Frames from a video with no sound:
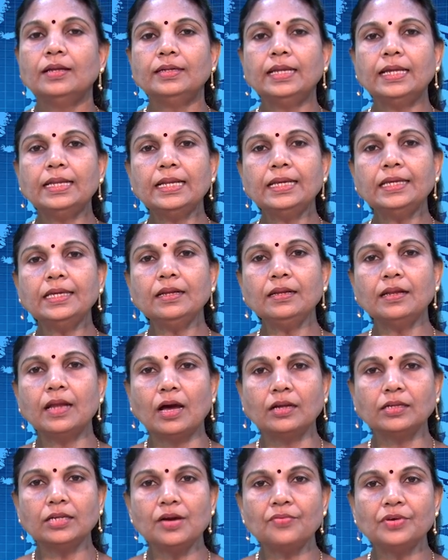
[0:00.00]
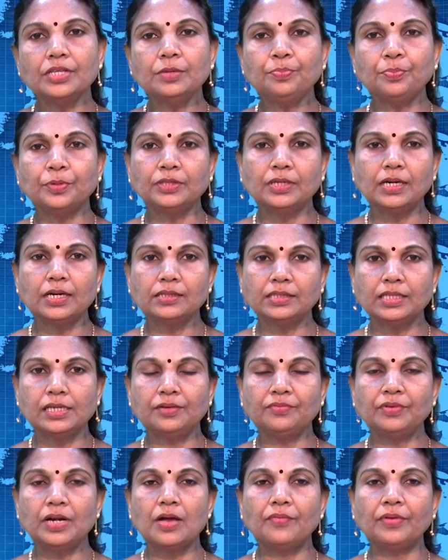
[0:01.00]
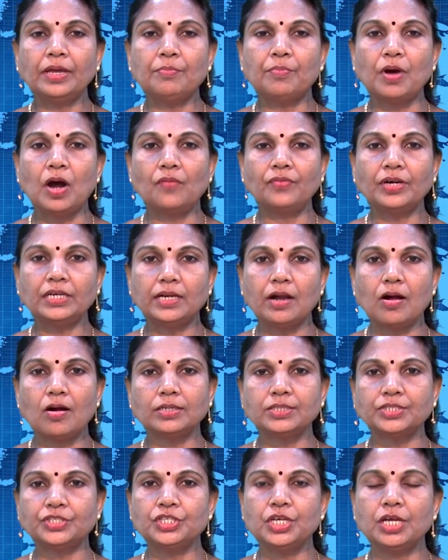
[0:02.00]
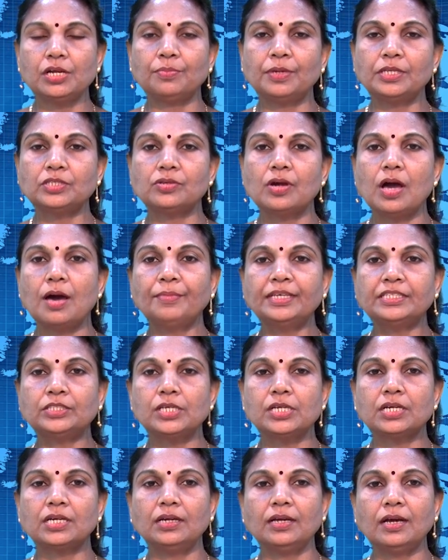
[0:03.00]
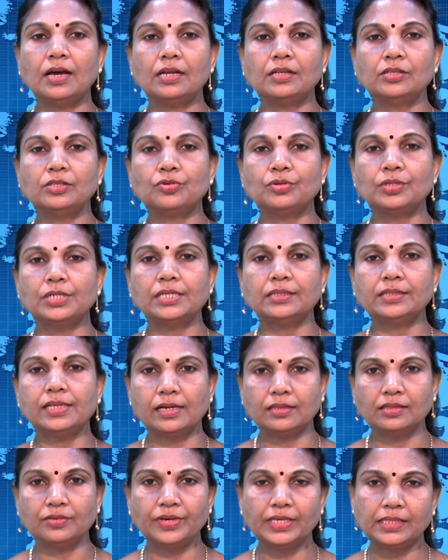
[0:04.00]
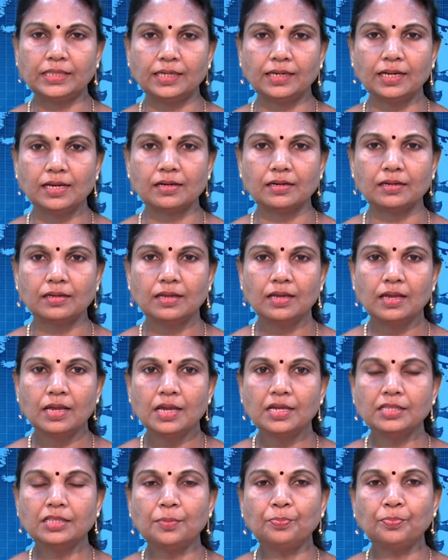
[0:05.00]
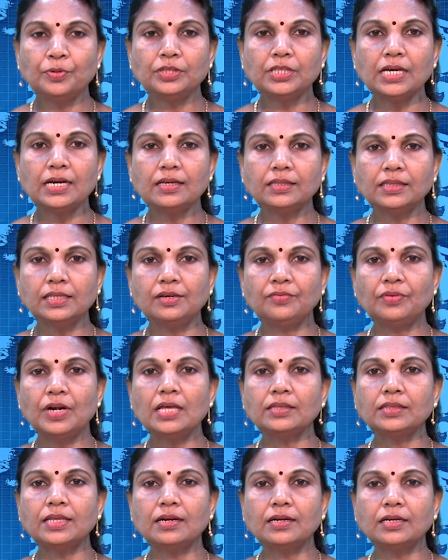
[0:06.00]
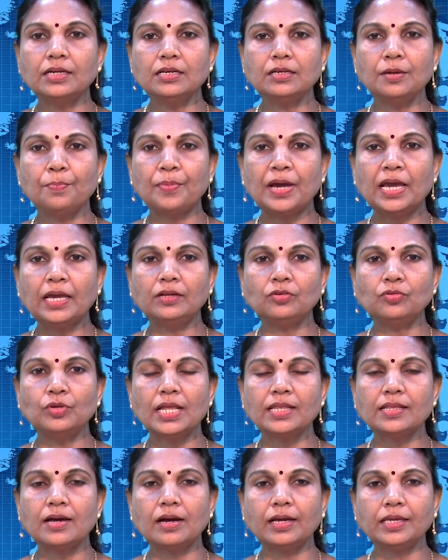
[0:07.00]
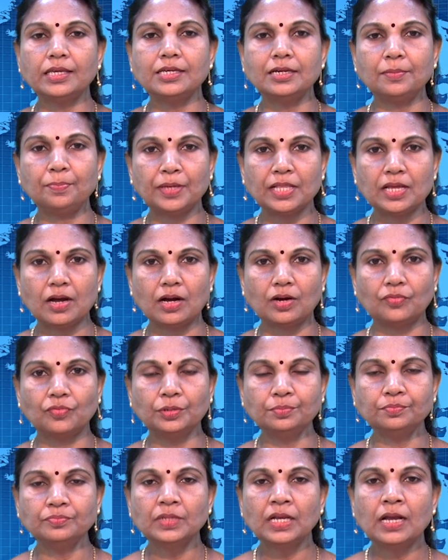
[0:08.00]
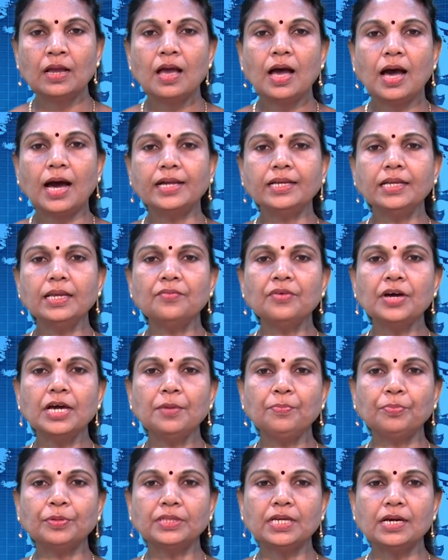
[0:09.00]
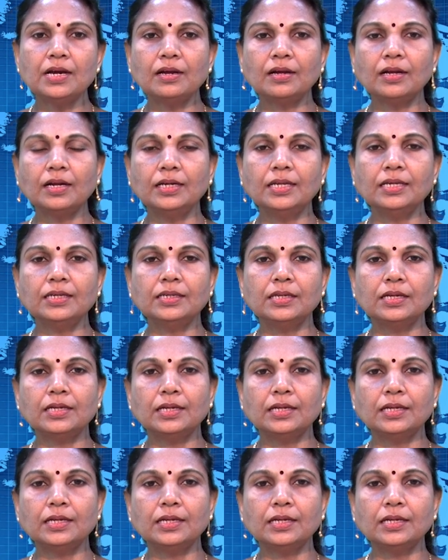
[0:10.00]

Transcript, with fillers: நெல்லையில் நான்காவது புத்தக திருவிழாவை மாவட்ட ஆட்சியர் மற்றும் அமைச்சர்கள் கலந்து கொண்டு திறந்து வைத்தனர் இந்த புத்தக திருவிழா தங்களுக்கு பயனுள்ளதாக இருப்பதாகவும் அரிய வகை புத்தகங்கள் இங்கு